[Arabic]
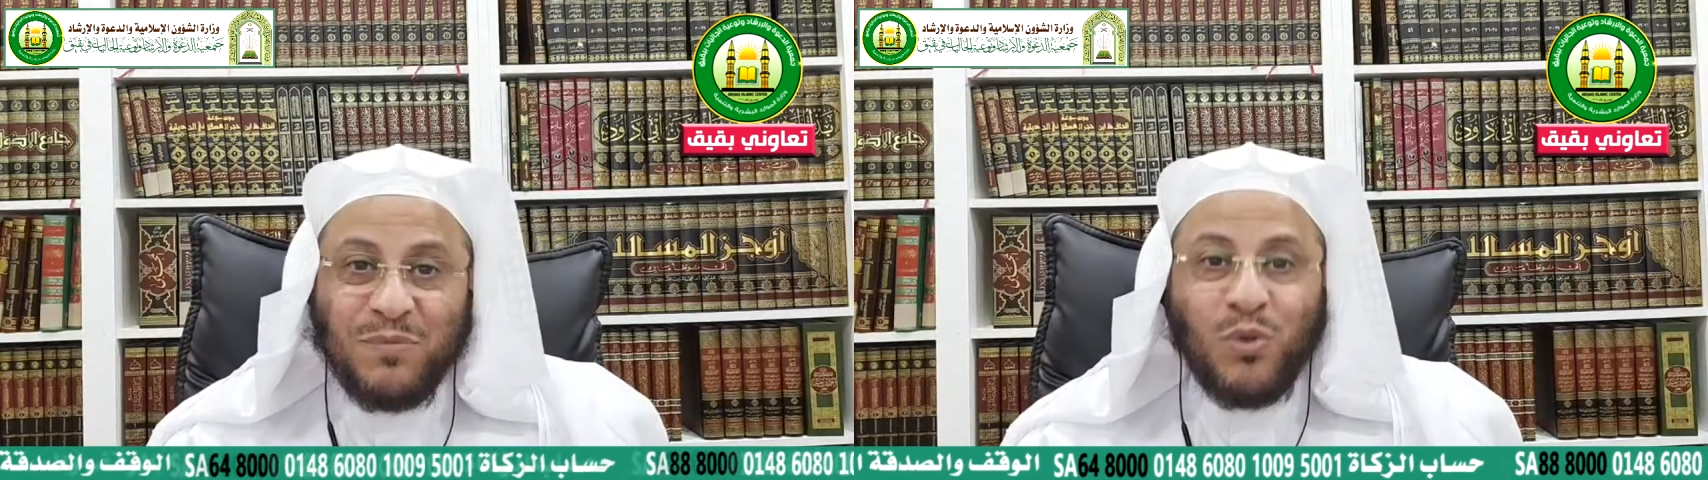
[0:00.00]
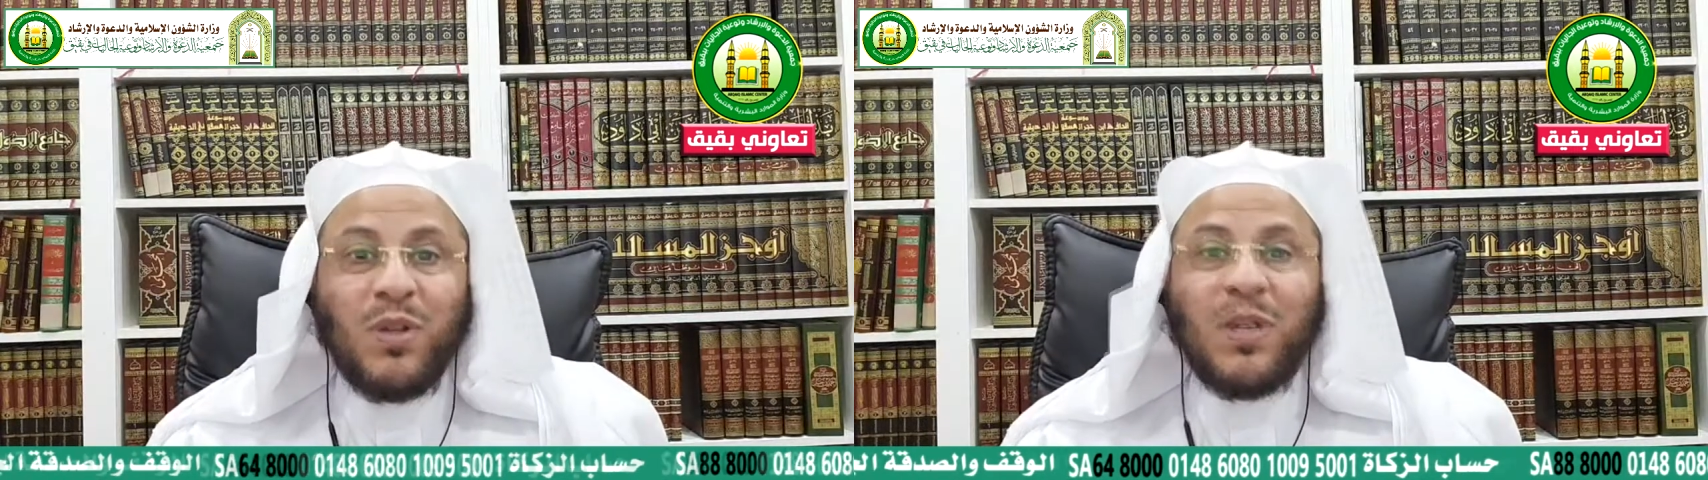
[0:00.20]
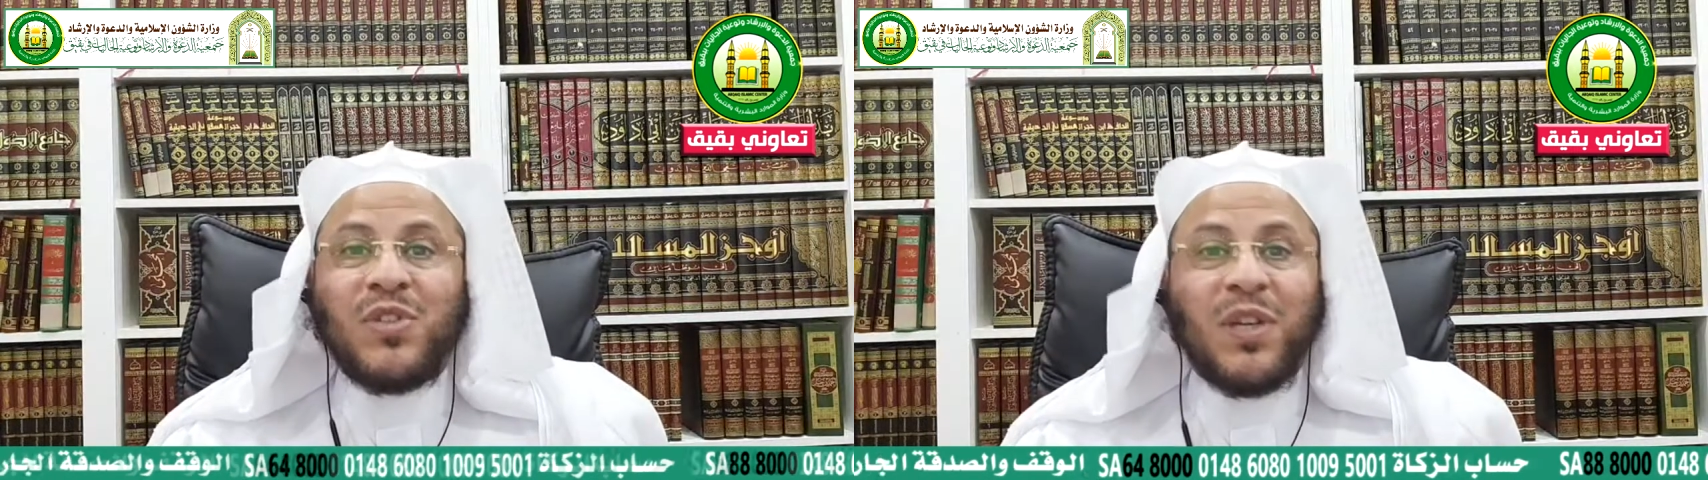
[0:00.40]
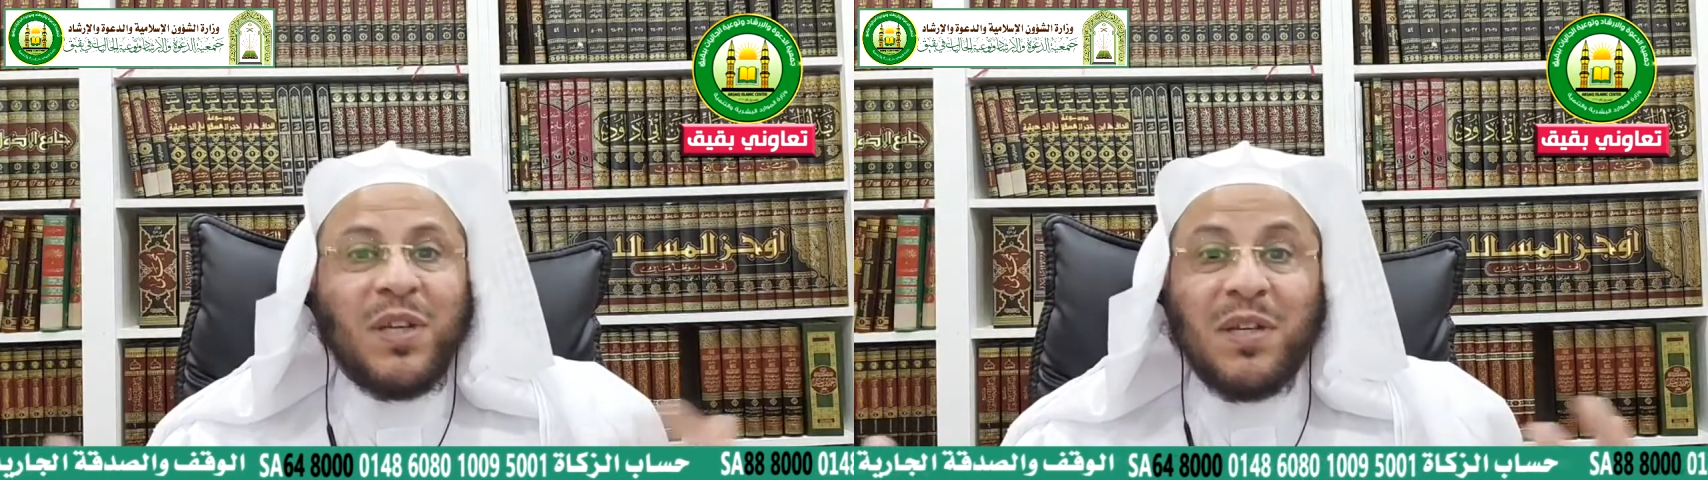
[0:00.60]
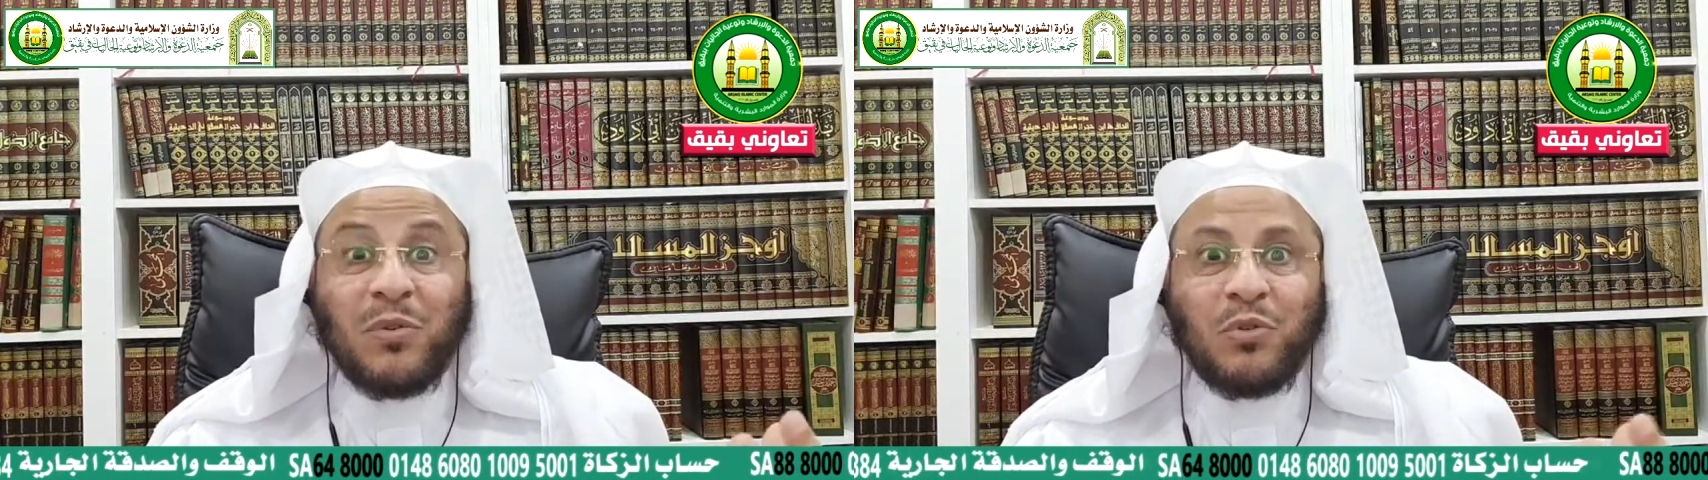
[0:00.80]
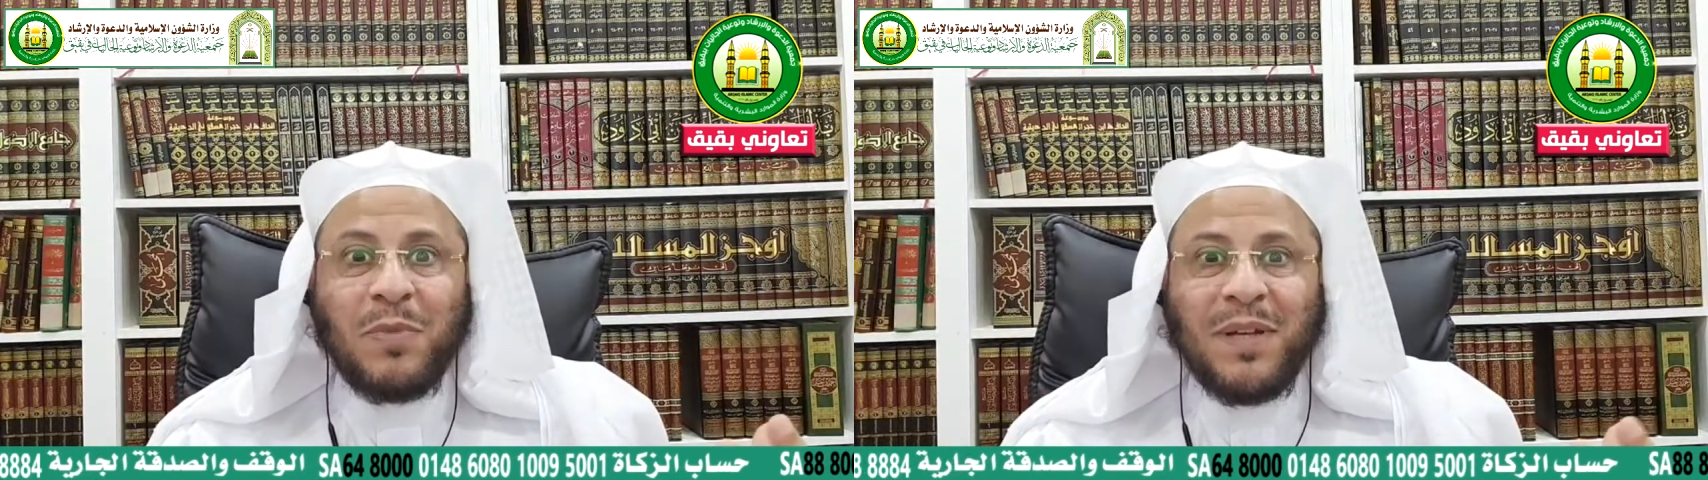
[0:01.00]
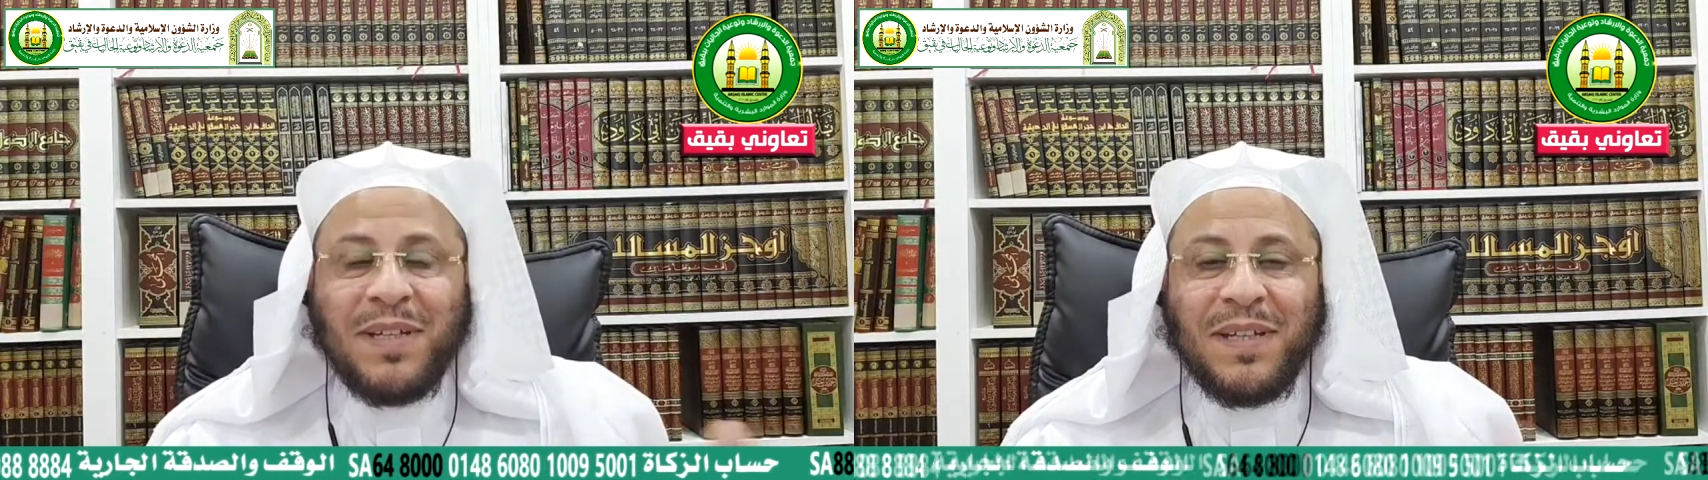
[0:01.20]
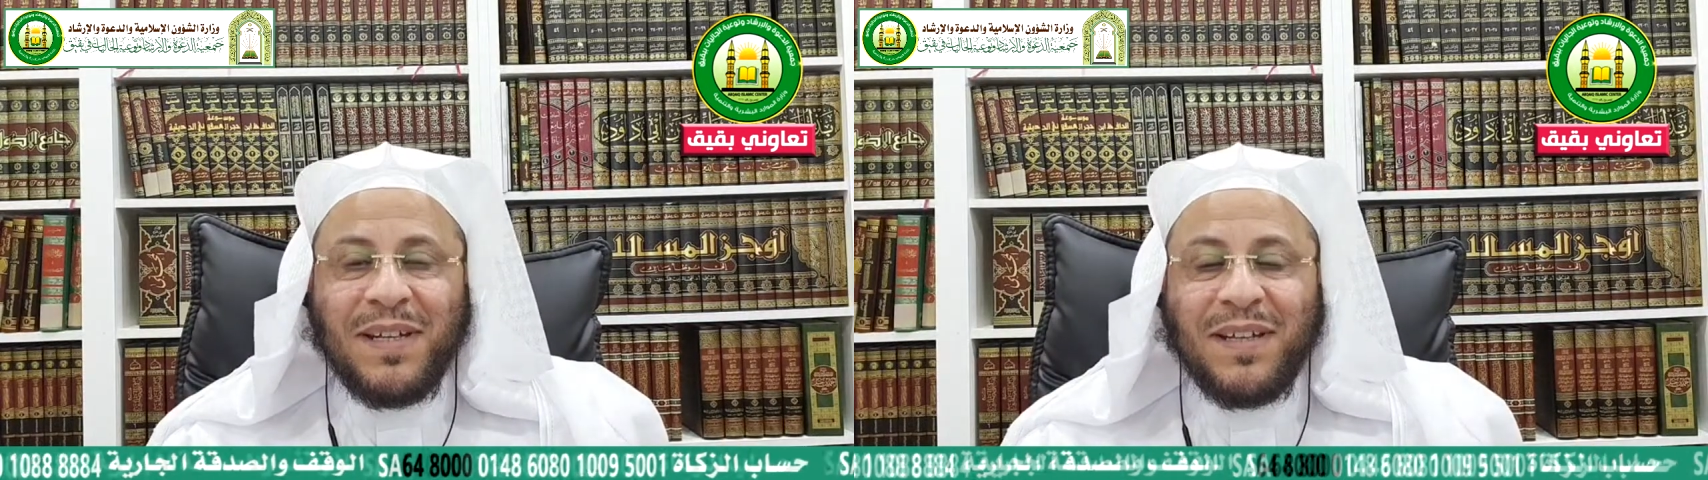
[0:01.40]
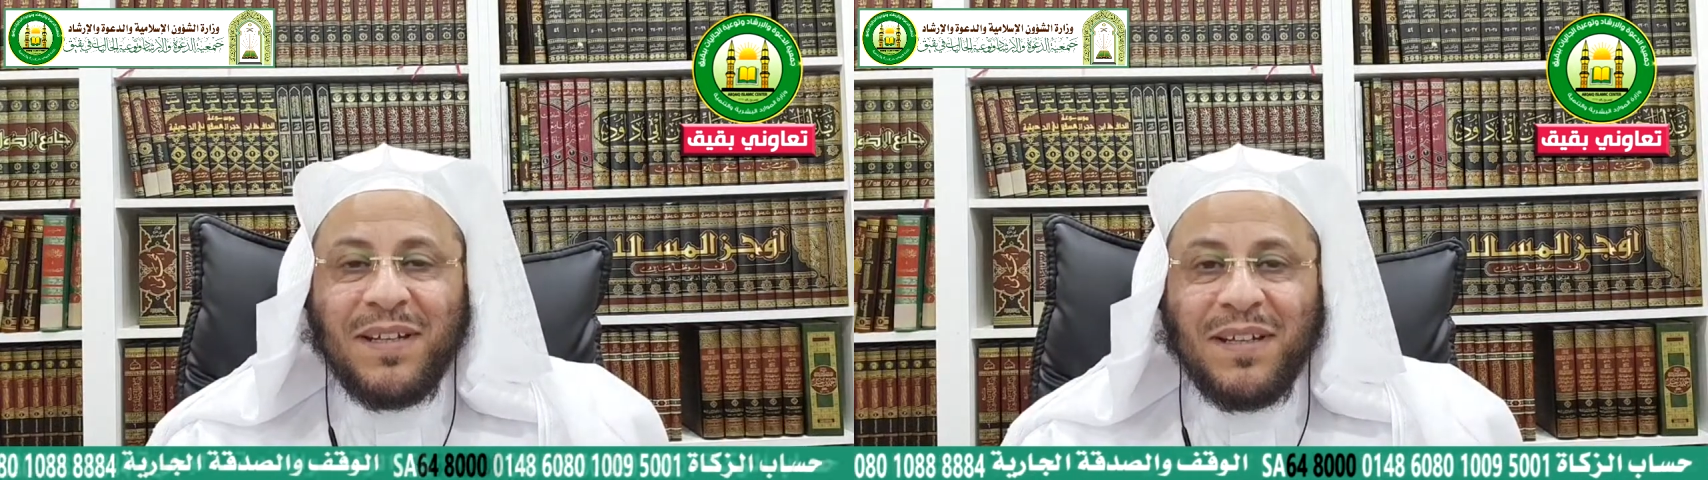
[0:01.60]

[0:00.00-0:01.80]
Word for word: بكل سكينة وطمأنينة